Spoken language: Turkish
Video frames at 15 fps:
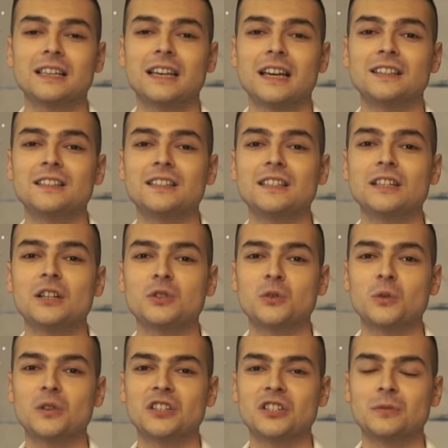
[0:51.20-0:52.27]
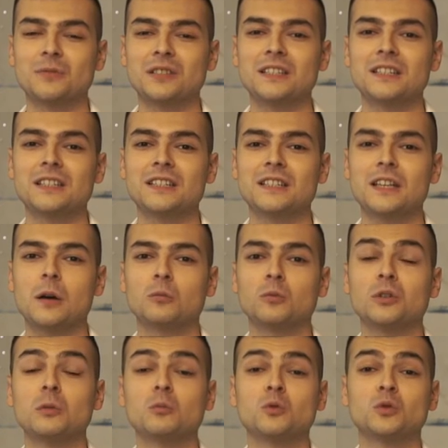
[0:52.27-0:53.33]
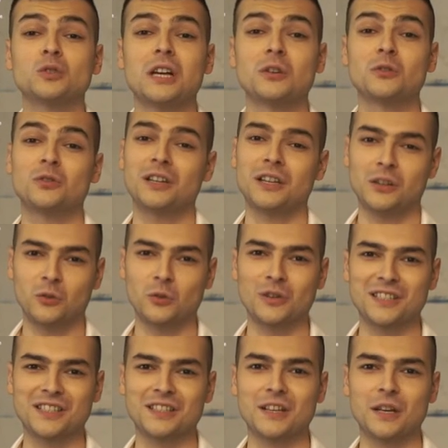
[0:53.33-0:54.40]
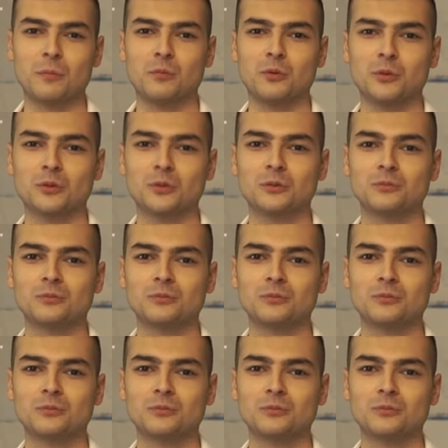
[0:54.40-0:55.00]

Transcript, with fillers: Kendisiyle söyleşimizi İstanbul'da Musa Güney'in atölyesinde yapıyoruz.